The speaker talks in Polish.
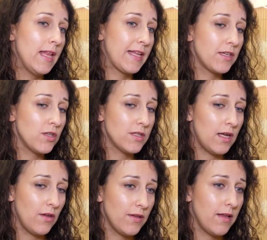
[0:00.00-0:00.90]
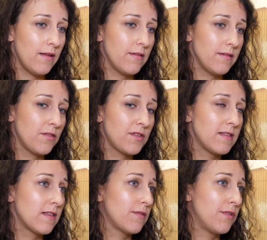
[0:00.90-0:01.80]
dlatego że one
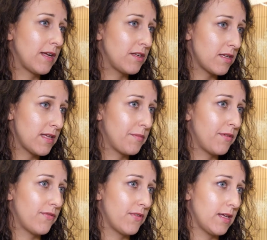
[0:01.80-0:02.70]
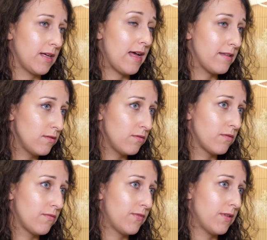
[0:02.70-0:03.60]
dotknięte są ograniczeniami w
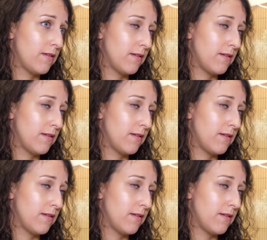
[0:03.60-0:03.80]
handlu, w